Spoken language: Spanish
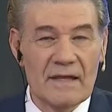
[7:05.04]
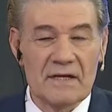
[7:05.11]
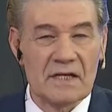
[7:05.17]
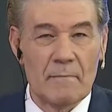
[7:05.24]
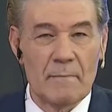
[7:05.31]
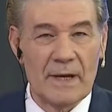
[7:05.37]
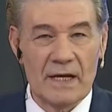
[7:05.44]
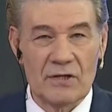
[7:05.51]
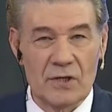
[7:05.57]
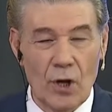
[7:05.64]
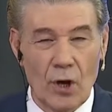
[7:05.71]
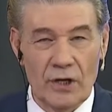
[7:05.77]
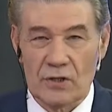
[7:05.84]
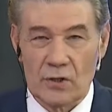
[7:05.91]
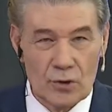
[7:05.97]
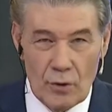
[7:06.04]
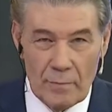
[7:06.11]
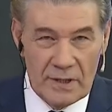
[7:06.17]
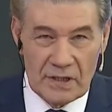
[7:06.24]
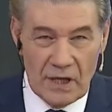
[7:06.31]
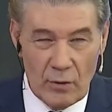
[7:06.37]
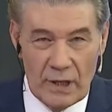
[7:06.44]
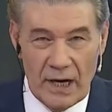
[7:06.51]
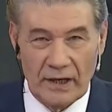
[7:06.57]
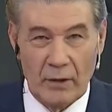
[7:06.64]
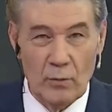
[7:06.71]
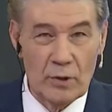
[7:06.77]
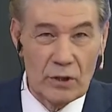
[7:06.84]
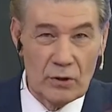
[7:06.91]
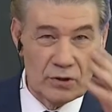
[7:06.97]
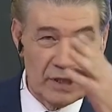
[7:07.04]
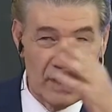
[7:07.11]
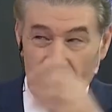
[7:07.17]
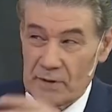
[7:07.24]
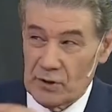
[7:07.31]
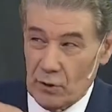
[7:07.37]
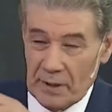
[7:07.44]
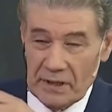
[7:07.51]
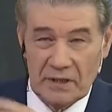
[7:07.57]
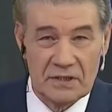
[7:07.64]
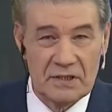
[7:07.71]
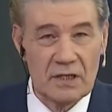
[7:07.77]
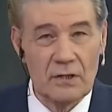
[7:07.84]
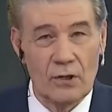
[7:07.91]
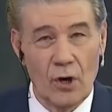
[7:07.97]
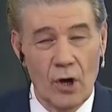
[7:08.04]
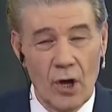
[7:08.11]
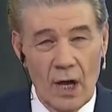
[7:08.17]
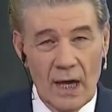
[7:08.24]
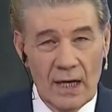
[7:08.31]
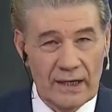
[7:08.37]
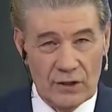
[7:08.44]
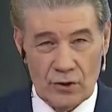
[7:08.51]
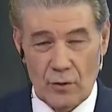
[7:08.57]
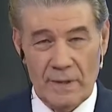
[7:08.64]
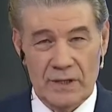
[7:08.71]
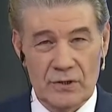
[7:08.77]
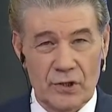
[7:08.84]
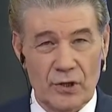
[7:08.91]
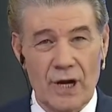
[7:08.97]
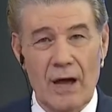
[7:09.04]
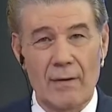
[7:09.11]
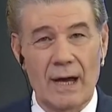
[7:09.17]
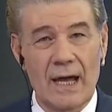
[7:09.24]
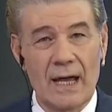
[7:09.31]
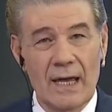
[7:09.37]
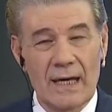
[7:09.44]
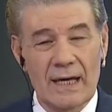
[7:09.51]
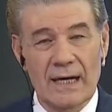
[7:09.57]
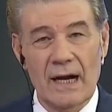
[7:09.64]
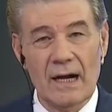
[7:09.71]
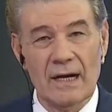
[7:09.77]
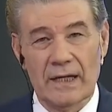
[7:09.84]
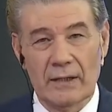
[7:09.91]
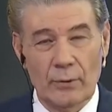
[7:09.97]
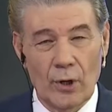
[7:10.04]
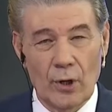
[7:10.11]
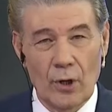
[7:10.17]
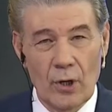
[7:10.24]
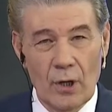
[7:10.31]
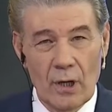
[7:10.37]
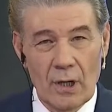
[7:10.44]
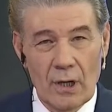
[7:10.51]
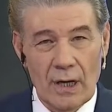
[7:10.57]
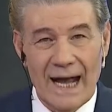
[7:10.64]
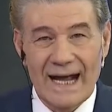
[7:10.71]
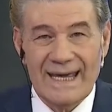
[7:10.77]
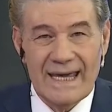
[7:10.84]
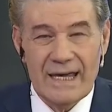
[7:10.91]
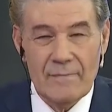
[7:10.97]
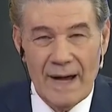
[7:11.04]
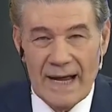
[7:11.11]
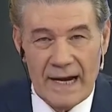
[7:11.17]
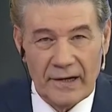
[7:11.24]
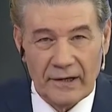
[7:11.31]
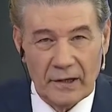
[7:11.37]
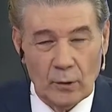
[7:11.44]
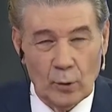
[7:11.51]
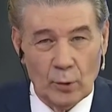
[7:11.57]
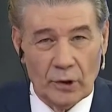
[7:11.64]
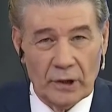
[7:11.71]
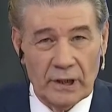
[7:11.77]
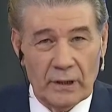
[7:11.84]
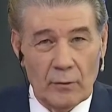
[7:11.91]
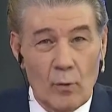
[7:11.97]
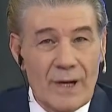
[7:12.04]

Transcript: la desesperación, esos hombres ahora reunidos en el piso 25 que yo mencionaba en el libro, ¿a qué van a recurrir?